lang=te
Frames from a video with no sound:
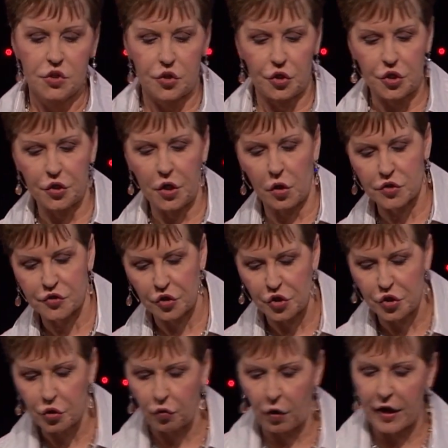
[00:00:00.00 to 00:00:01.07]
ఇదే
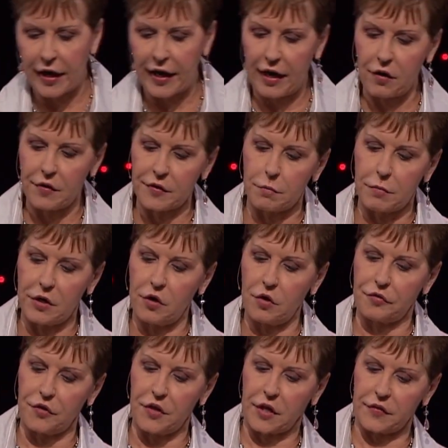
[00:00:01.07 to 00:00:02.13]
అర్థంలో మీకు కొన్ని తల
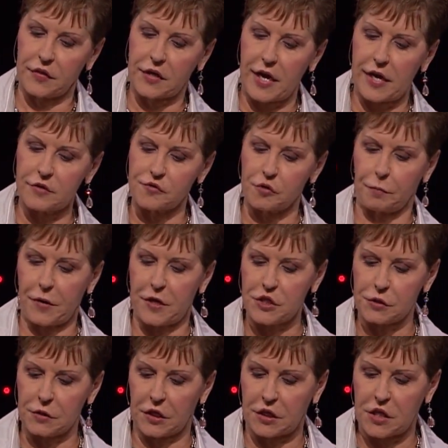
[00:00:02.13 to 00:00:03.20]
వెంట్రుకలు కనిపిస్తే
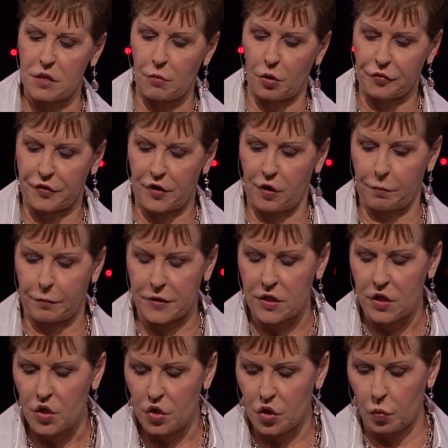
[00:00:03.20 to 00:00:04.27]
కీమోథెరపీ తీసుకునే
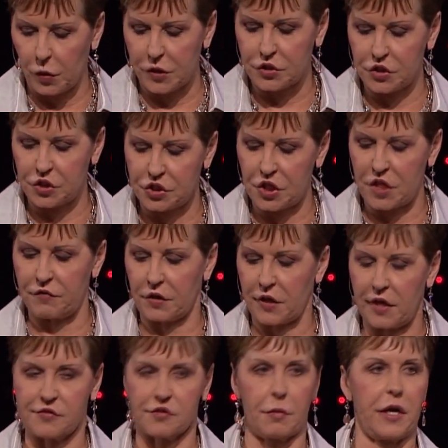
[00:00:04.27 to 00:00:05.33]
క్యాన్సర్ పేషెంట్
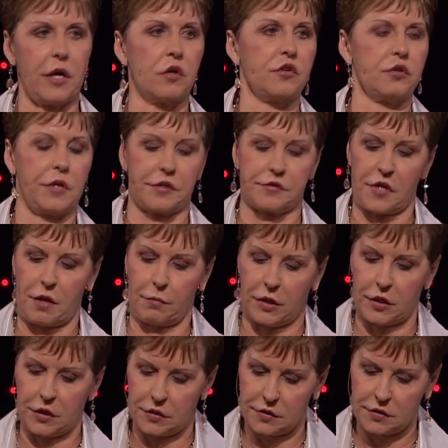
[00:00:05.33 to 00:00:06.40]
గురించి
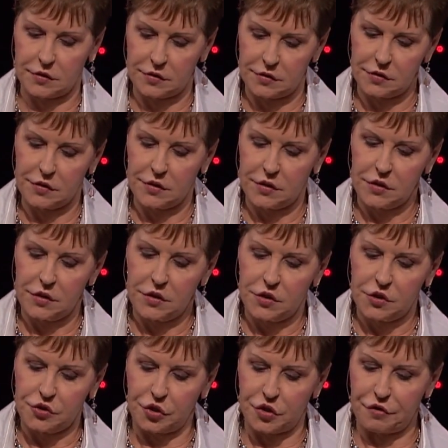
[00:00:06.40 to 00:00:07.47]
ఆలోచించండి
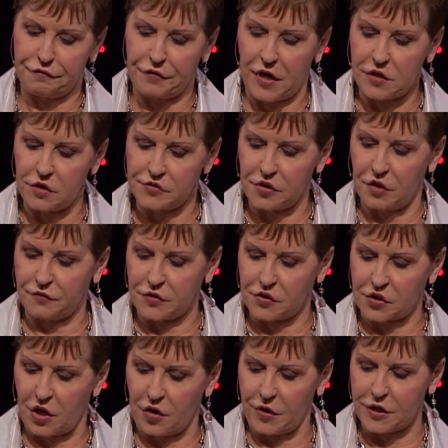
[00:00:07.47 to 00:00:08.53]
మీ జీవితపు
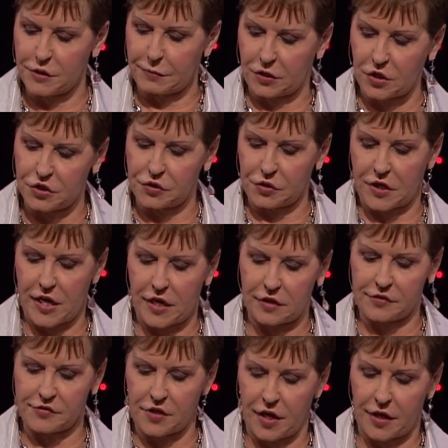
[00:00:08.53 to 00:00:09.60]
పిలుపు ఏమిటో
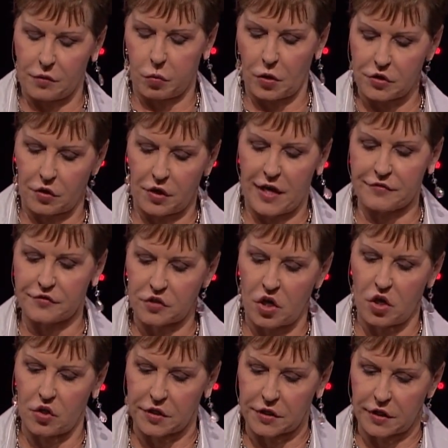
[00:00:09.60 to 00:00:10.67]
నిర్ణయించుకోలేనందున నిరాశ
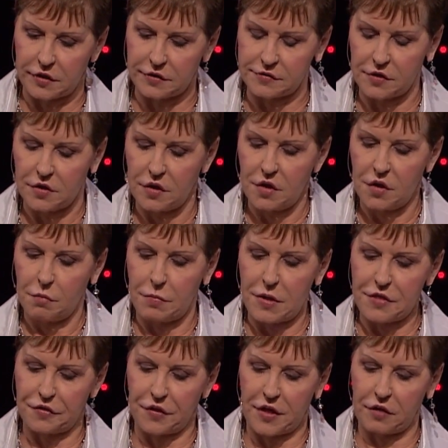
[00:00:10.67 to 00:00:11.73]
చెందారా
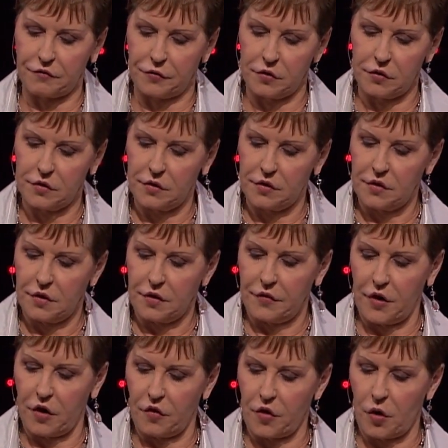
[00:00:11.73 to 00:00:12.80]
కృతజ్ఞతగా ఉండండి
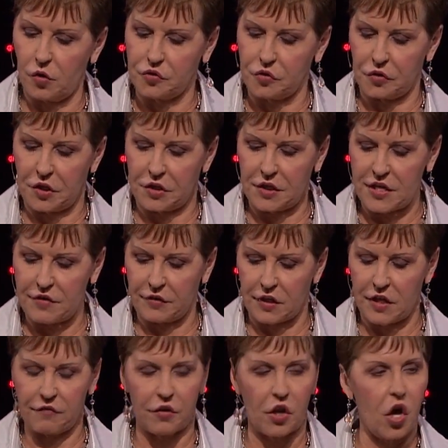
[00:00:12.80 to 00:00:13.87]
కొంతమందికి
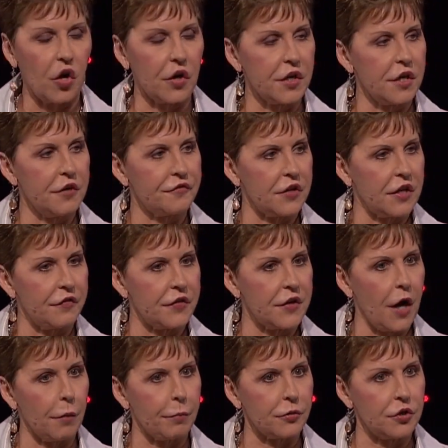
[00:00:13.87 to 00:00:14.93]
జీవితంలోని ఏమిటో
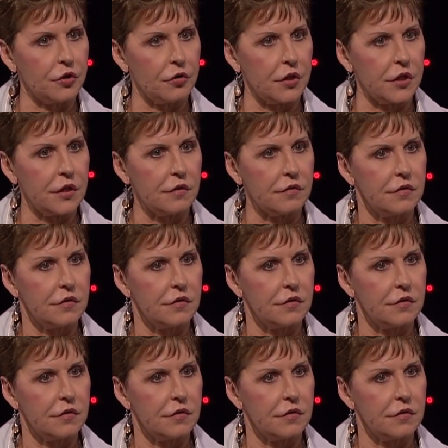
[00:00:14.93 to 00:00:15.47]
దాని గురించి